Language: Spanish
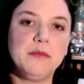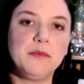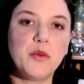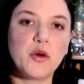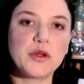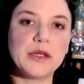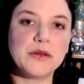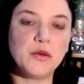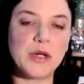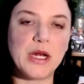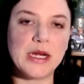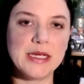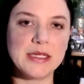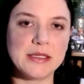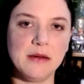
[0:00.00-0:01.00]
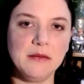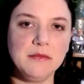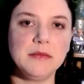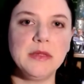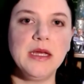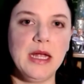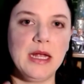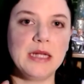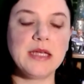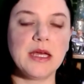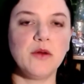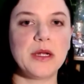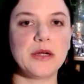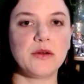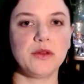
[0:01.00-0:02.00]
por naturaleza, el ser
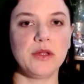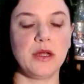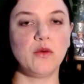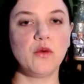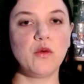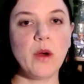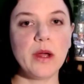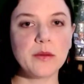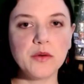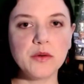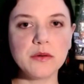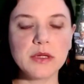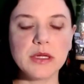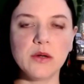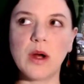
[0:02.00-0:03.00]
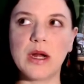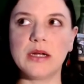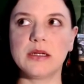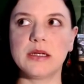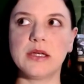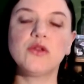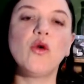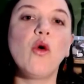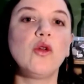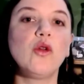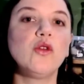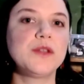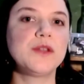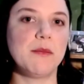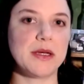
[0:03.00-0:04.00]
humano tiene un cuerpo igual que todos
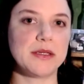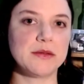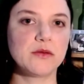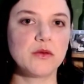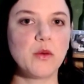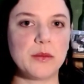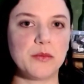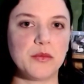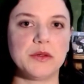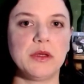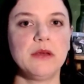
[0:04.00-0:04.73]
los demás cuerpos,